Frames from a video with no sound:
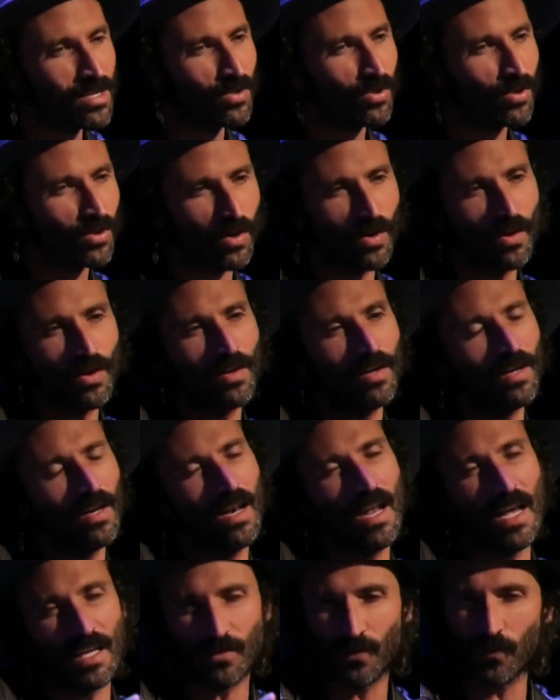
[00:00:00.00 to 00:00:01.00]

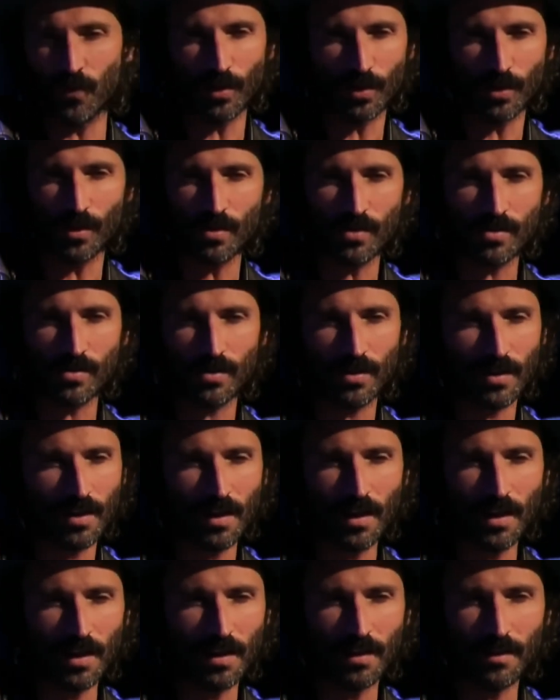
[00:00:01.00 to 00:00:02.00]
son las
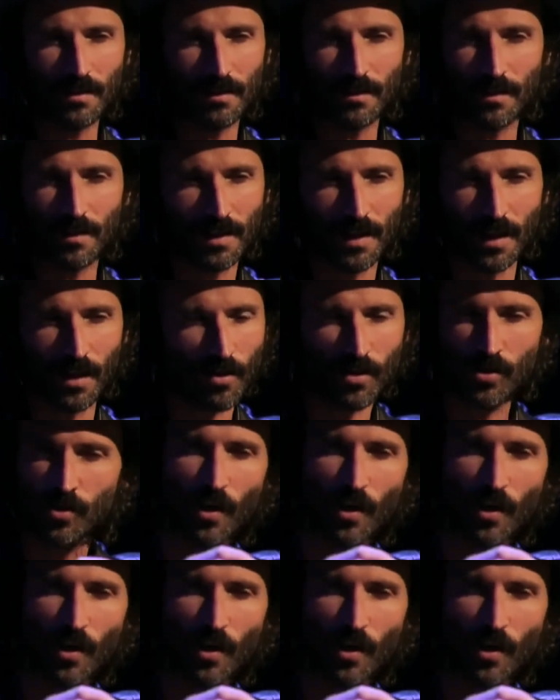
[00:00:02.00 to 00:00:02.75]
fotos que no